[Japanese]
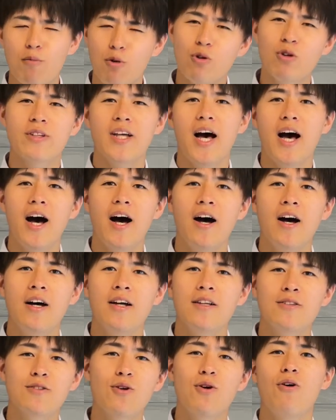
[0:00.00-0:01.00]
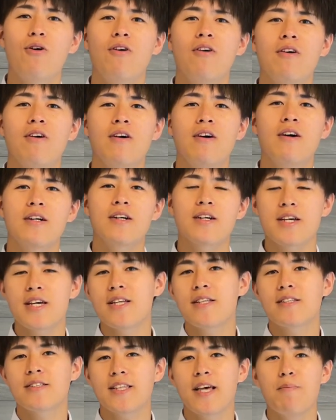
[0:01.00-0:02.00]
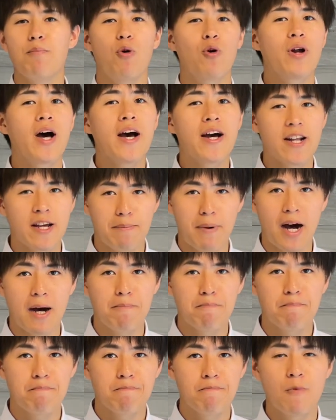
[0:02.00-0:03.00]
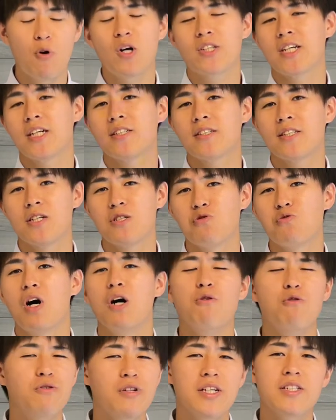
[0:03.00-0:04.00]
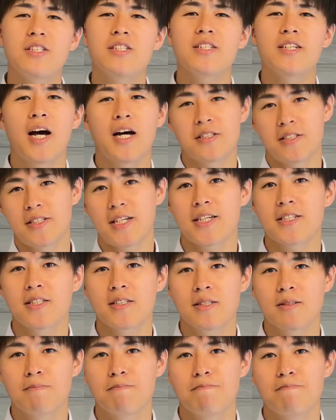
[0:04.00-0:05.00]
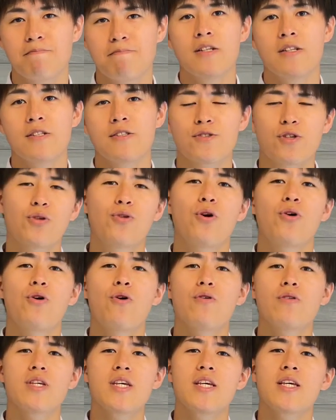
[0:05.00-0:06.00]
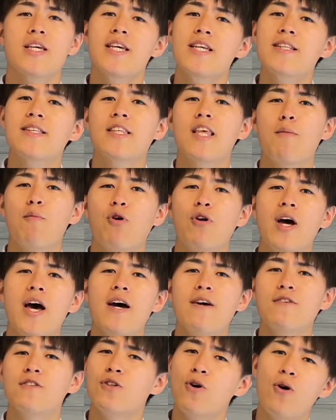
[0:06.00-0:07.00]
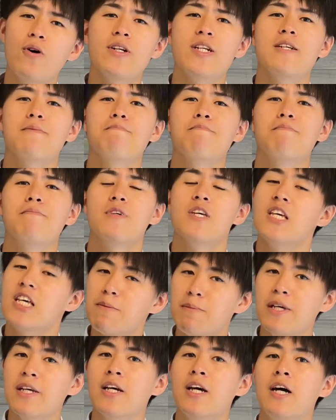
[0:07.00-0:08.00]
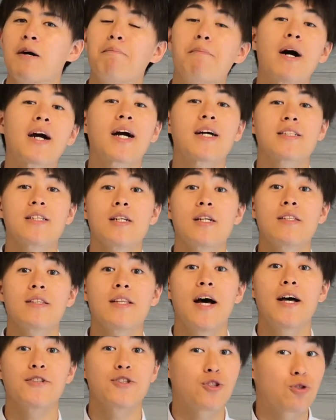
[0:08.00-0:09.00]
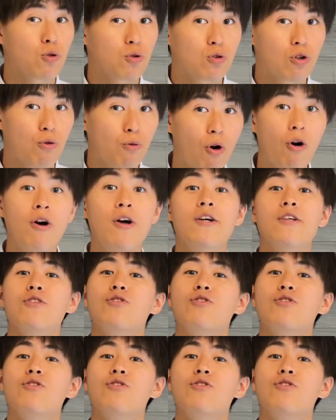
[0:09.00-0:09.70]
物だと言ってもらえれば、私たちは嬉しいはずです。そのように言ってもらえるように、日々任された仕事を